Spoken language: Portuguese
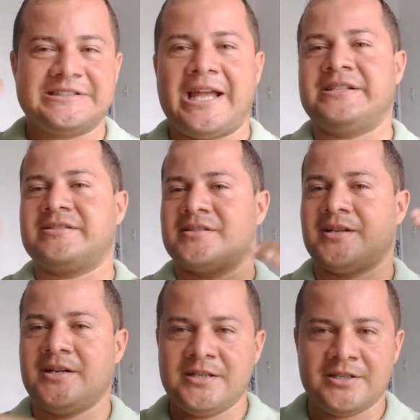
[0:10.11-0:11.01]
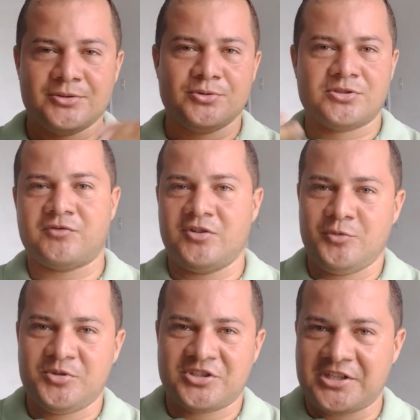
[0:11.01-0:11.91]
testando os
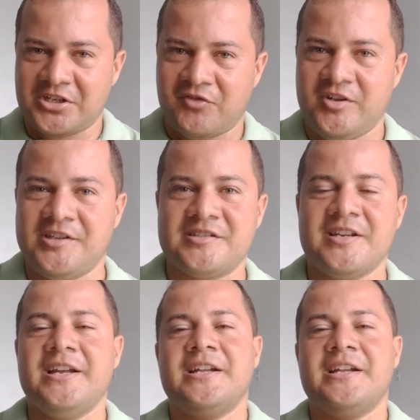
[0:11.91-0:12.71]
filmes da Netflix,